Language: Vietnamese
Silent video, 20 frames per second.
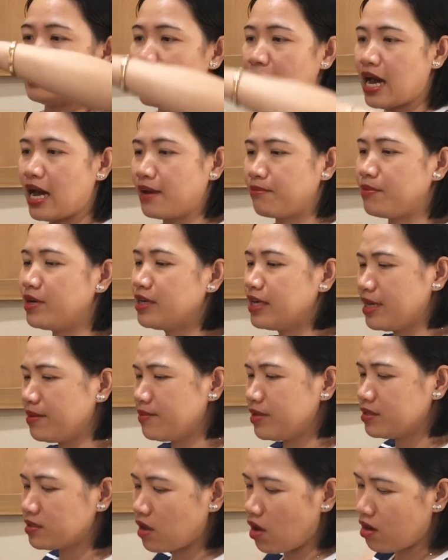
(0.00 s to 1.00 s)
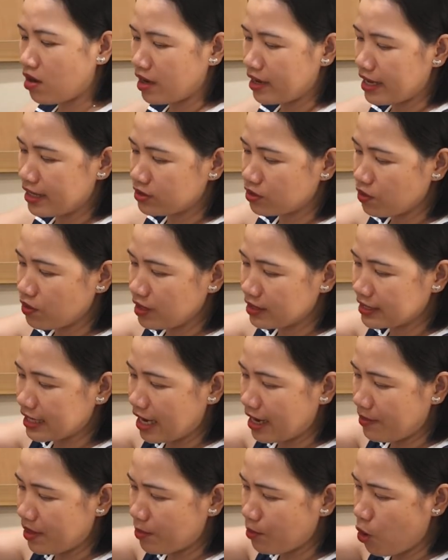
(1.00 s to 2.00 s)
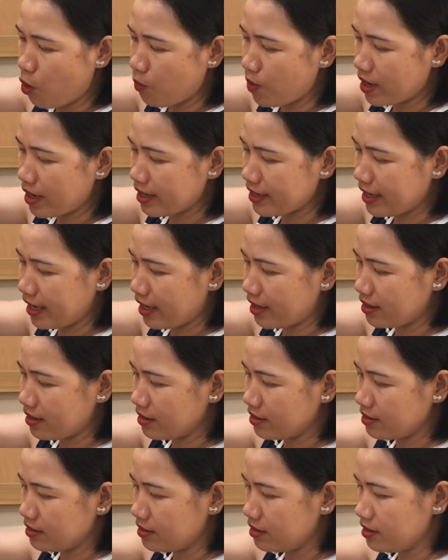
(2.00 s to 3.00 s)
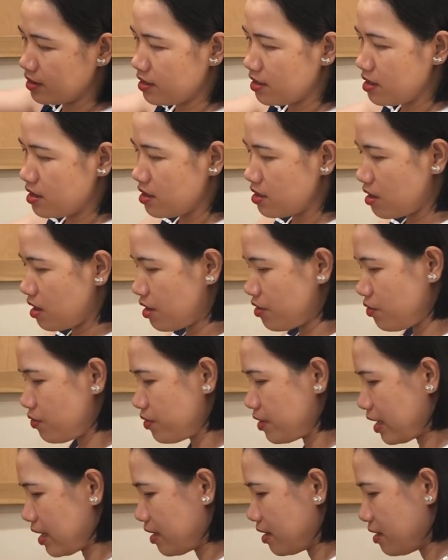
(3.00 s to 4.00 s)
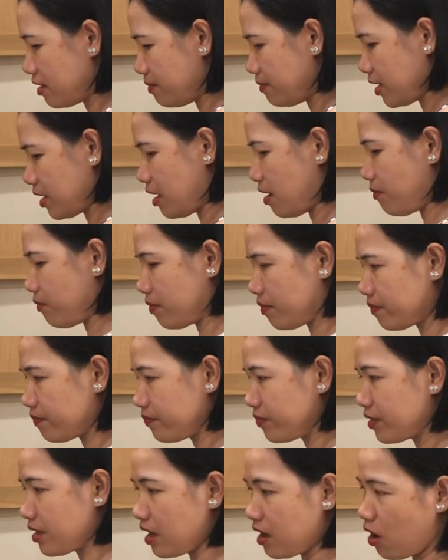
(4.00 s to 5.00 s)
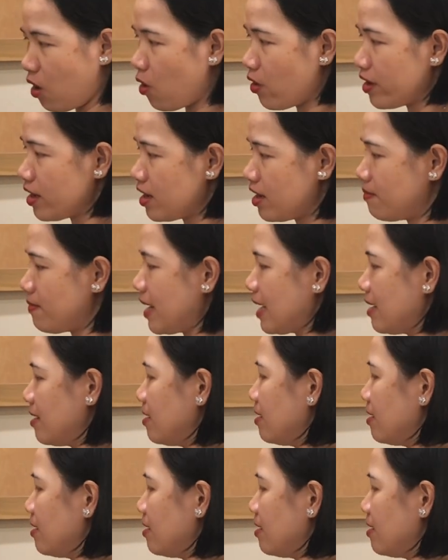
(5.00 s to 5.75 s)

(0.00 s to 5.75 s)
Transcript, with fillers: hành bên này mình toàn là đa số là xài bằng bột quá cả nhà cho vô về chứ đỡ mất công cái khói nó bay